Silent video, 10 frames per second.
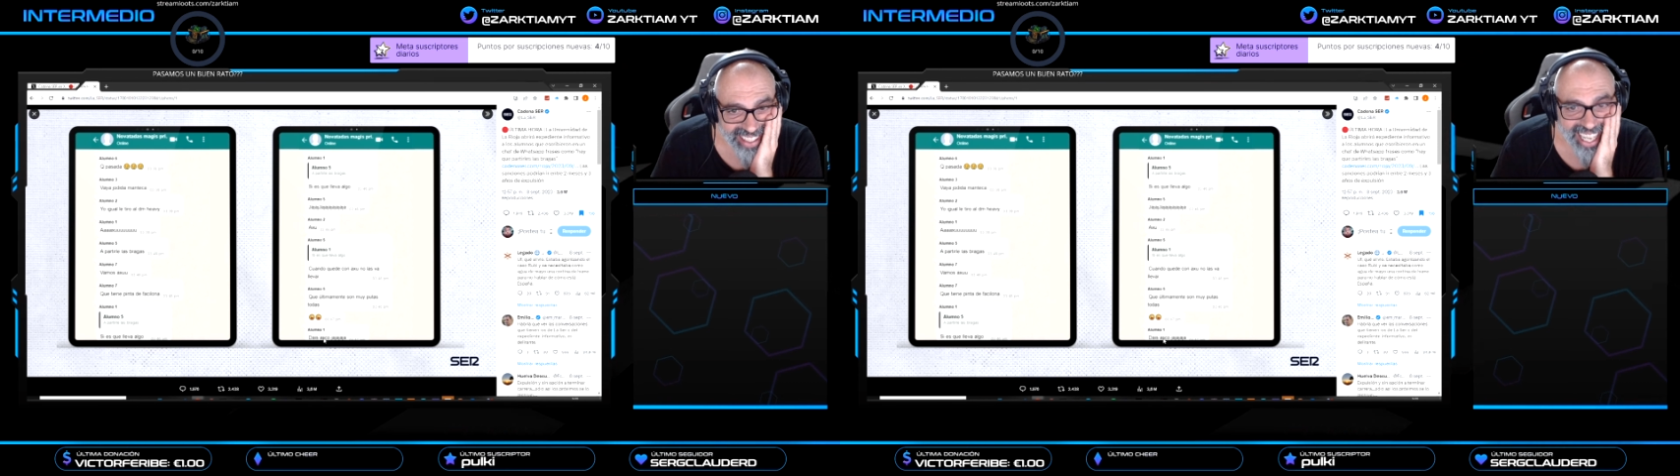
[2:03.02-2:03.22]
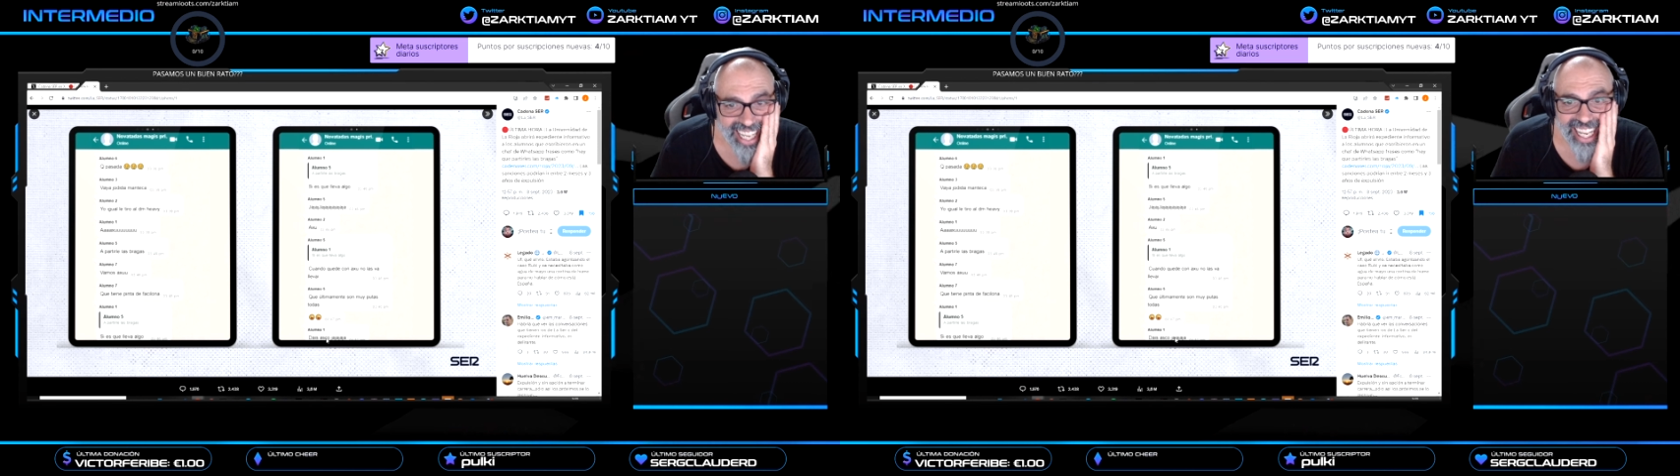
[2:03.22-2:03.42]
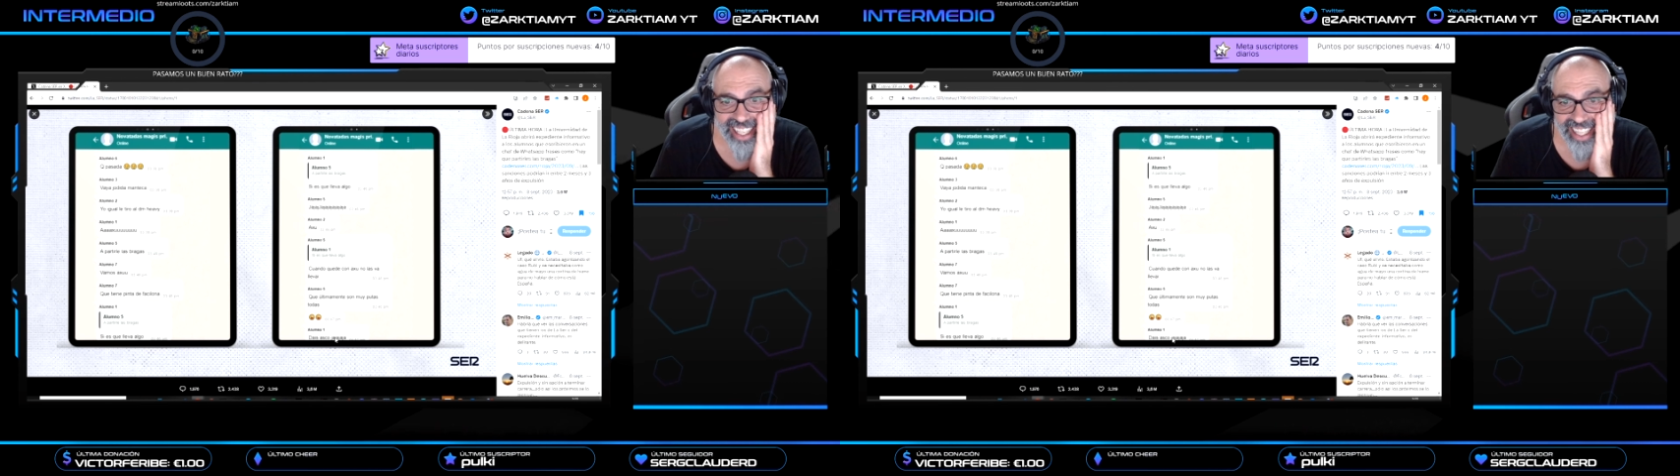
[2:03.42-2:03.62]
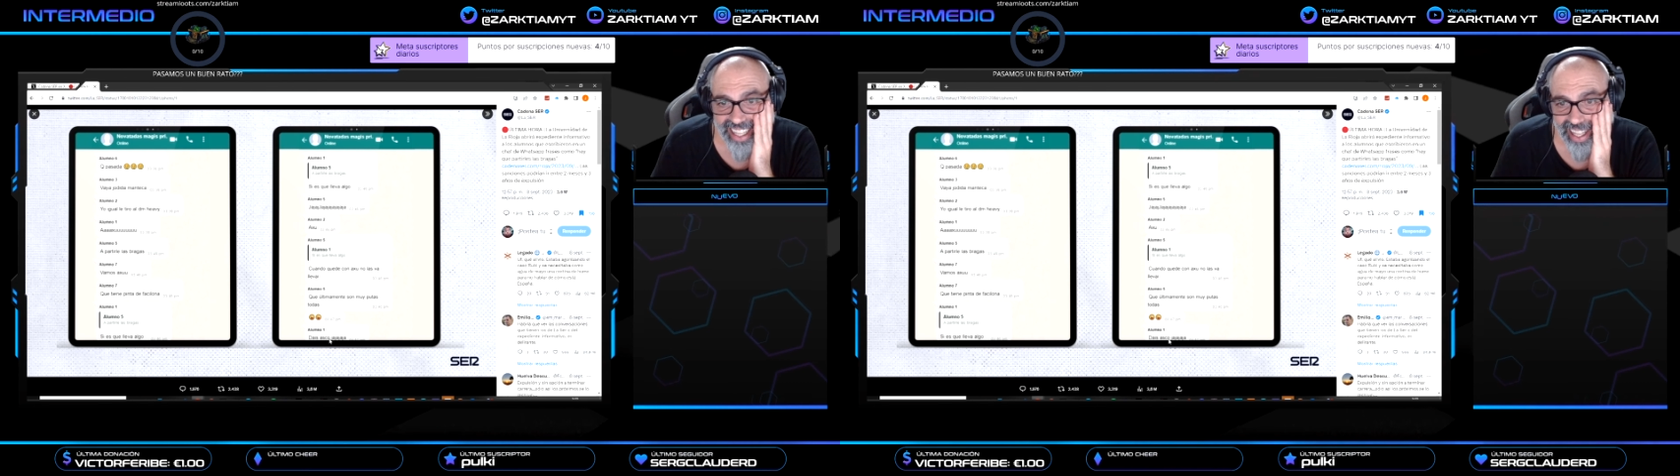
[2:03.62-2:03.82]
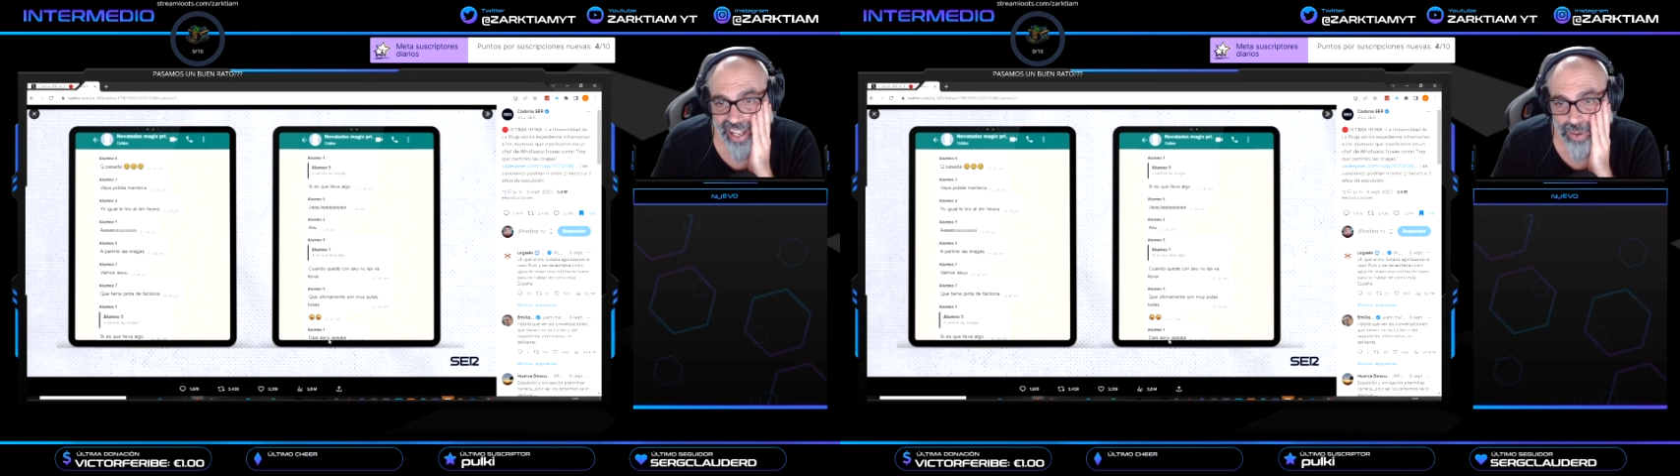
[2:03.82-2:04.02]
Y ya
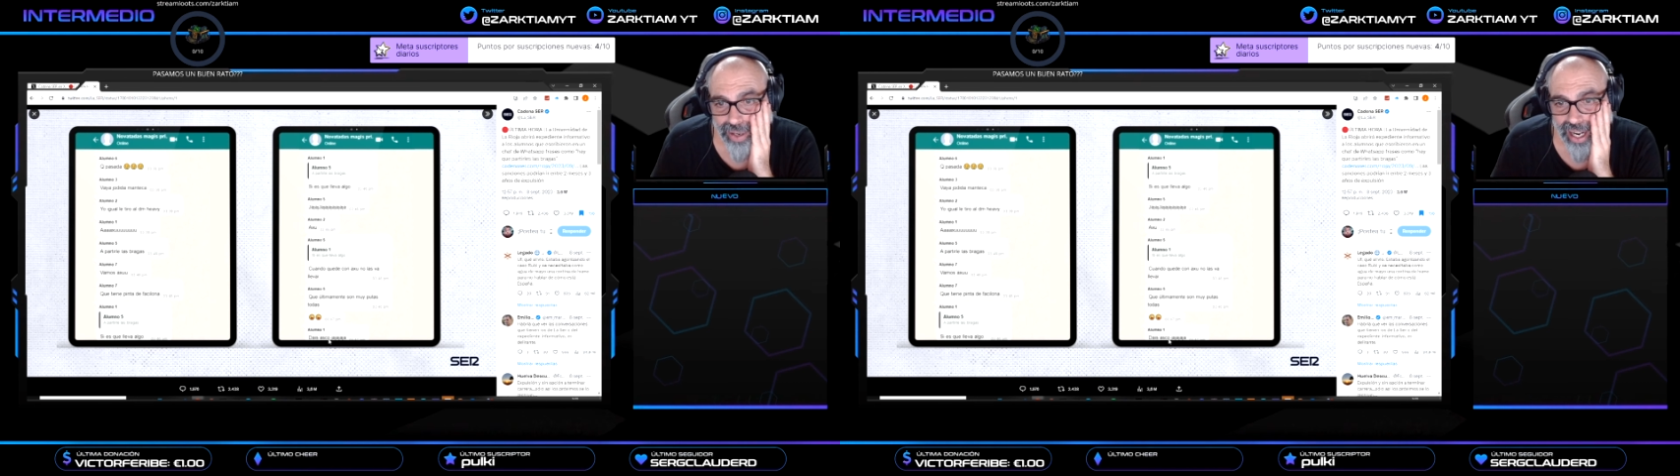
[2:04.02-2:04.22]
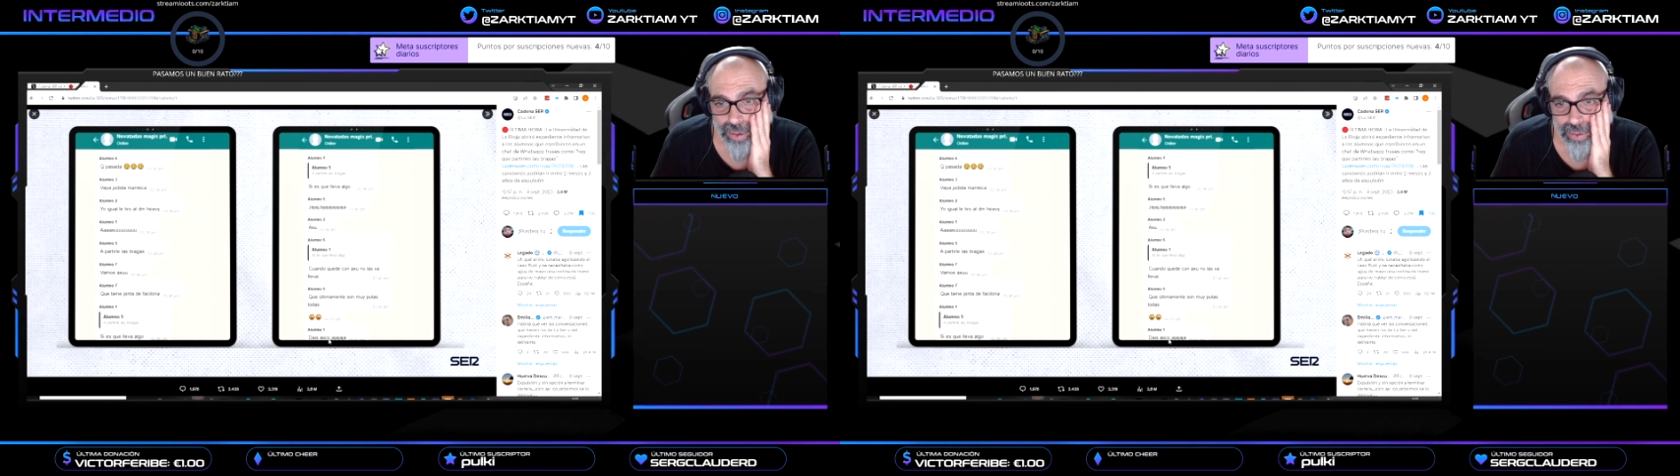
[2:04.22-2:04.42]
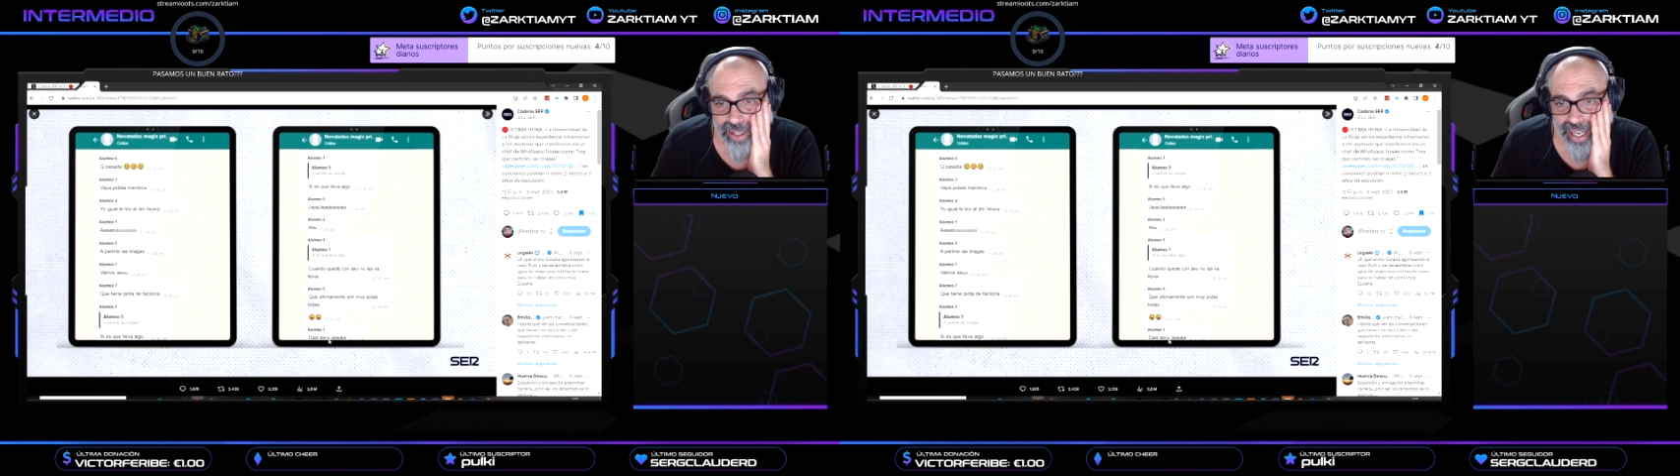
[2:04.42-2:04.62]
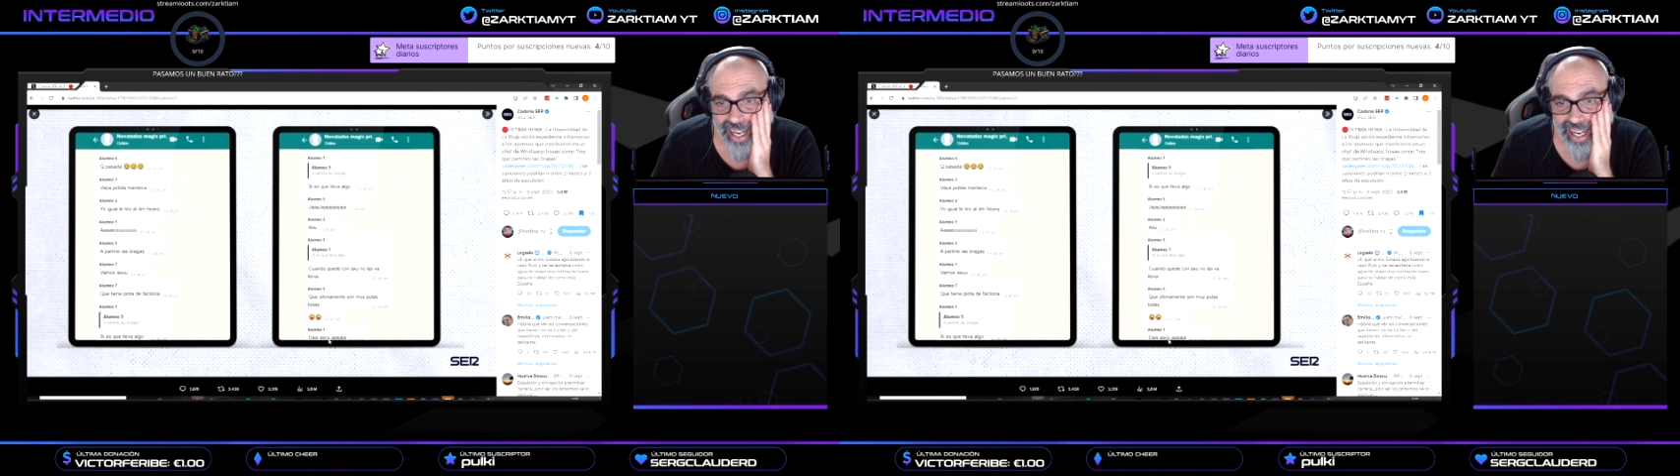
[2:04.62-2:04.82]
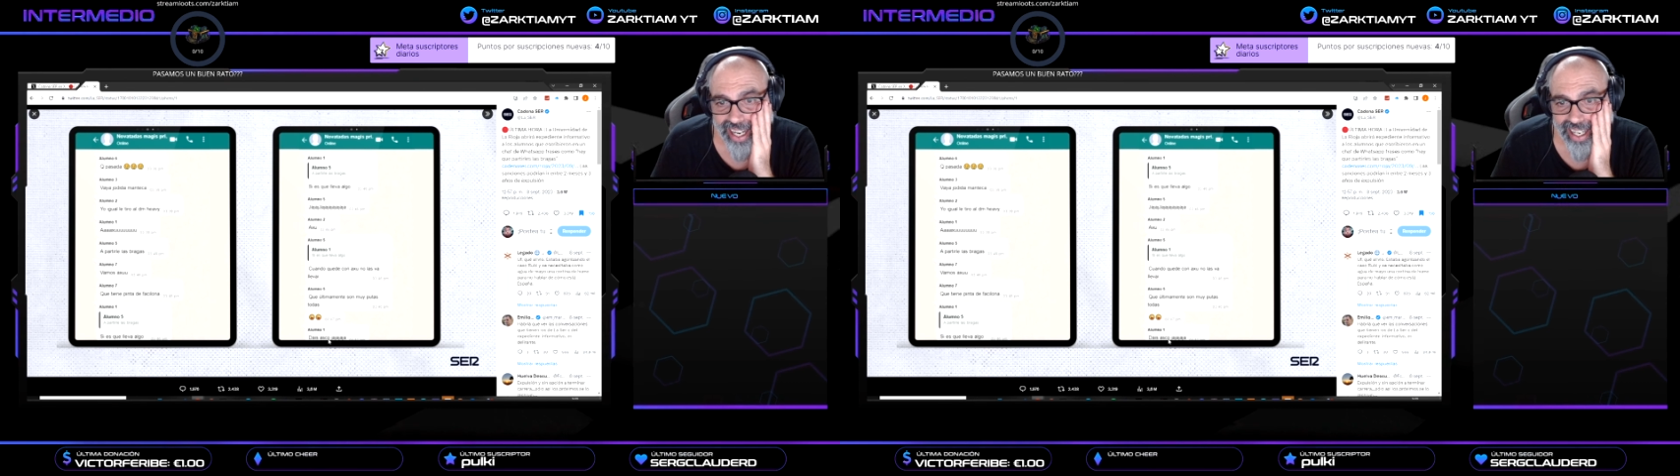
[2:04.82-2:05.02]
dice una
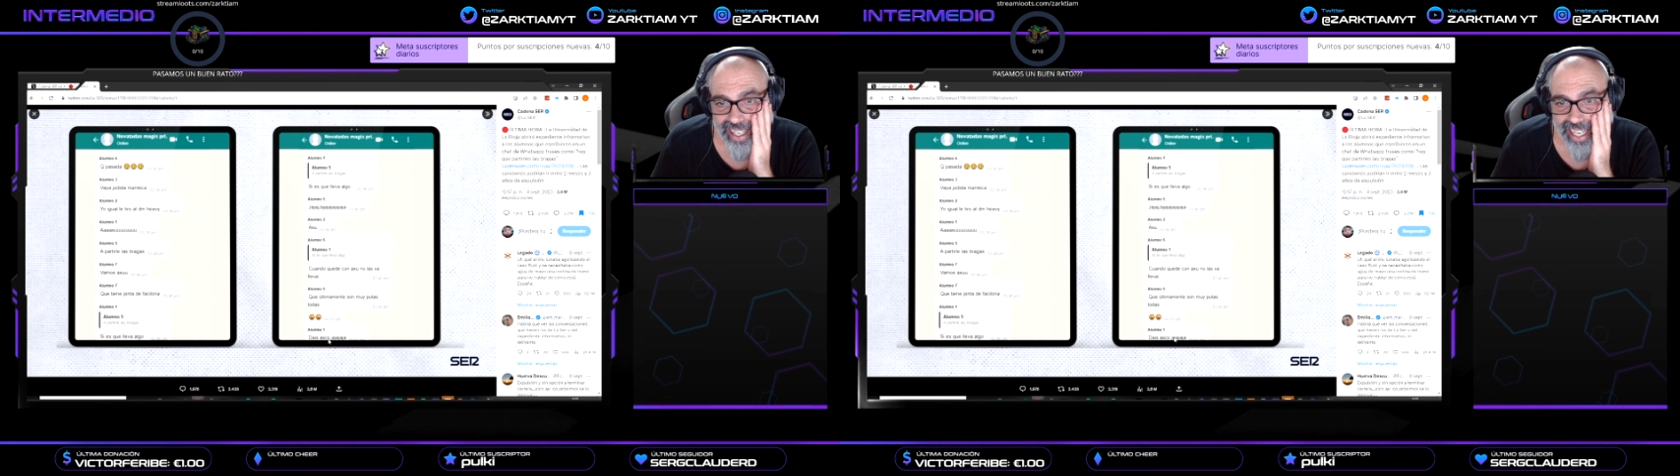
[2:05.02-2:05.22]
alumna,